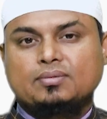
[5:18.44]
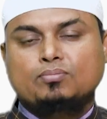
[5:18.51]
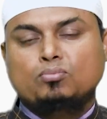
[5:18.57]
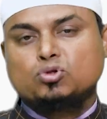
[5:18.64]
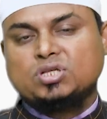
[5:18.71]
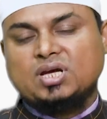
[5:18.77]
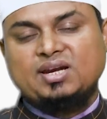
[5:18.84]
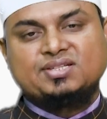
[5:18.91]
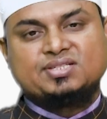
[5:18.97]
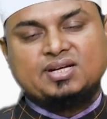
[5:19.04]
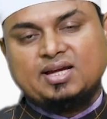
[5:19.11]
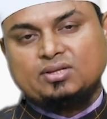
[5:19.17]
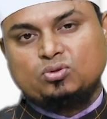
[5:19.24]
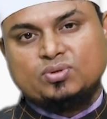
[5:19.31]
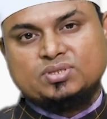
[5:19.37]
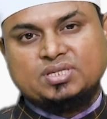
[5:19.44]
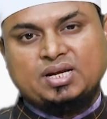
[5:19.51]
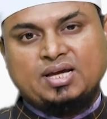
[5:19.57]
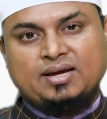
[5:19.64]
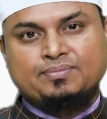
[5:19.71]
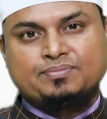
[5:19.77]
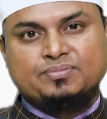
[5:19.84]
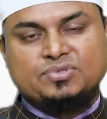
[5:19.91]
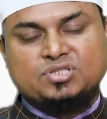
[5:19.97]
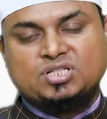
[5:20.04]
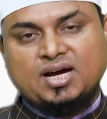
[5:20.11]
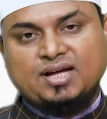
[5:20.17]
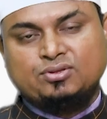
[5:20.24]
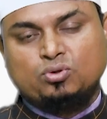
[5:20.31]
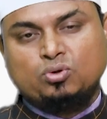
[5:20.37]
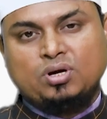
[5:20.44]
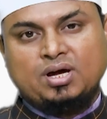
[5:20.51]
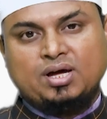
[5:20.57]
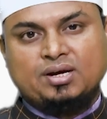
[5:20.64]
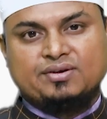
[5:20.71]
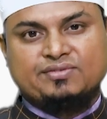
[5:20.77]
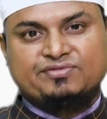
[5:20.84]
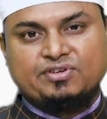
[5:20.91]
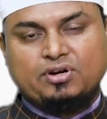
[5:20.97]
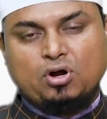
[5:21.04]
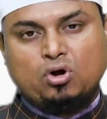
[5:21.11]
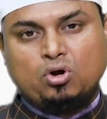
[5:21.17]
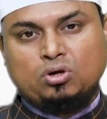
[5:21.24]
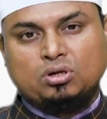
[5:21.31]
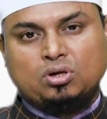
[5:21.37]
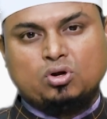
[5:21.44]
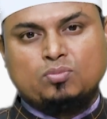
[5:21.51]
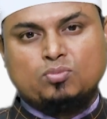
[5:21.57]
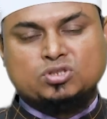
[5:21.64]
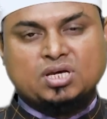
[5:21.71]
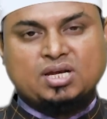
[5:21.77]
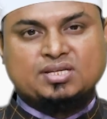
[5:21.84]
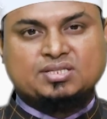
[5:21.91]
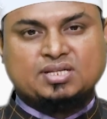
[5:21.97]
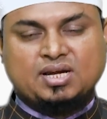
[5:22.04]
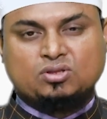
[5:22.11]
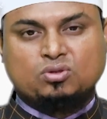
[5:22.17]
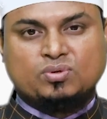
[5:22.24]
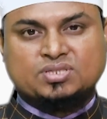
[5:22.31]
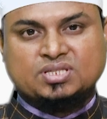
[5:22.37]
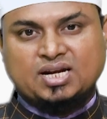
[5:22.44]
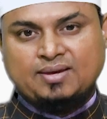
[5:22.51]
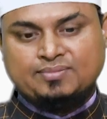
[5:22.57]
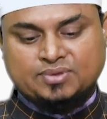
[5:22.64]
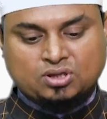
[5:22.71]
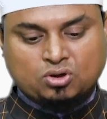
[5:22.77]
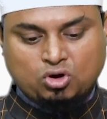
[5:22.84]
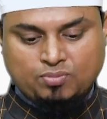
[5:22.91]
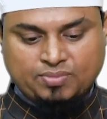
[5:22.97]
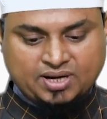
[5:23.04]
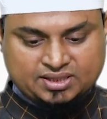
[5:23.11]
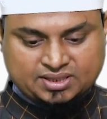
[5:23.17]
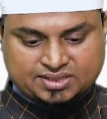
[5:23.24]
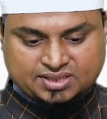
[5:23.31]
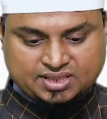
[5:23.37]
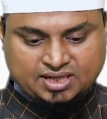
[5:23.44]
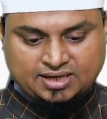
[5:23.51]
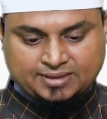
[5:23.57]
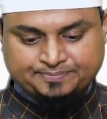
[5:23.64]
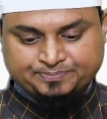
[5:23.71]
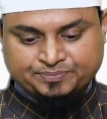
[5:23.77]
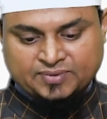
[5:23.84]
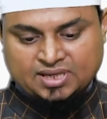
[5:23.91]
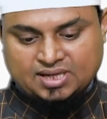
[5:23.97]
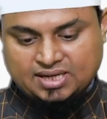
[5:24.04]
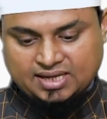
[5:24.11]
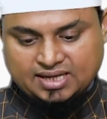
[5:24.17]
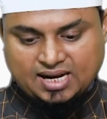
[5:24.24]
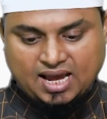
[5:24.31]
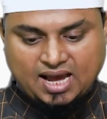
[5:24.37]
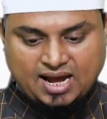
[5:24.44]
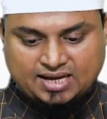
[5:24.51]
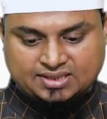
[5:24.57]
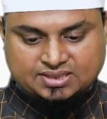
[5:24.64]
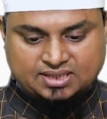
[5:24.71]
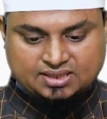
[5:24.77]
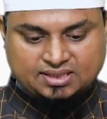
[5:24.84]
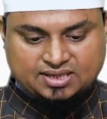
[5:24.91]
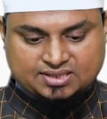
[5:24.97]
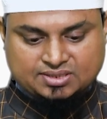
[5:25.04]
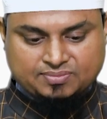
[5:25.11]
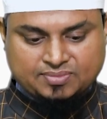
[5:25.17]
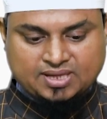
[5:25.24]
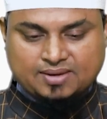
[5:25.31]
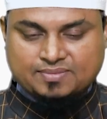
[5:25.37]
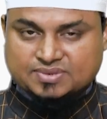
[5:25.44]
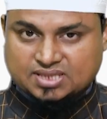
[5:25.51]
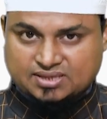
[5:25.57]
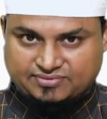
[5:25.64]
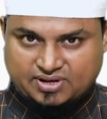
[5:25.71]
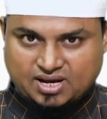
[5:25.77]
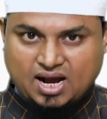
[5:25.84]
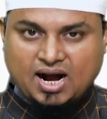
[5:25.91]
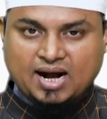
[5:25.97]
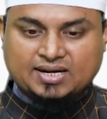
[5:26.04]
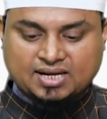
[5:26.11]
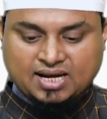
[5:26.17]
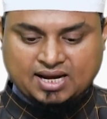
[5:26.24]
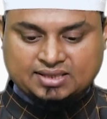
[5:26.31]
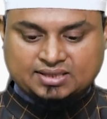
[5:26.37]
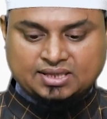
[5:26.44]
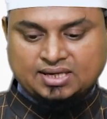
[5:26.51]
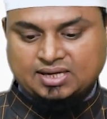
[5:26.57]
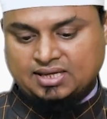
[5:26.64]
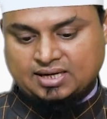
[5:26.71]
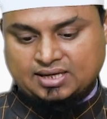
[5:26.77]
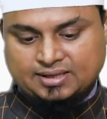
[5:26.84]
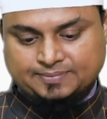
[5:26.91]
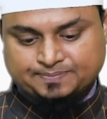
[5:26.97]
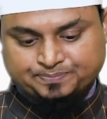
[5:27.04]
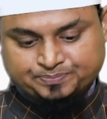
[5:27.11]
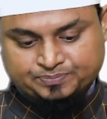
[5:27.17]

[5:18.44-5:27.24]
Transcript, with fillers: मूसा सलात वसलाम जादूगर फ़िरौन और मूसा सलात वसलाम की कौम का तस्करा है लेकिन आज के दर्स में हम सिर्फ आठ आयतें ले रहे हैं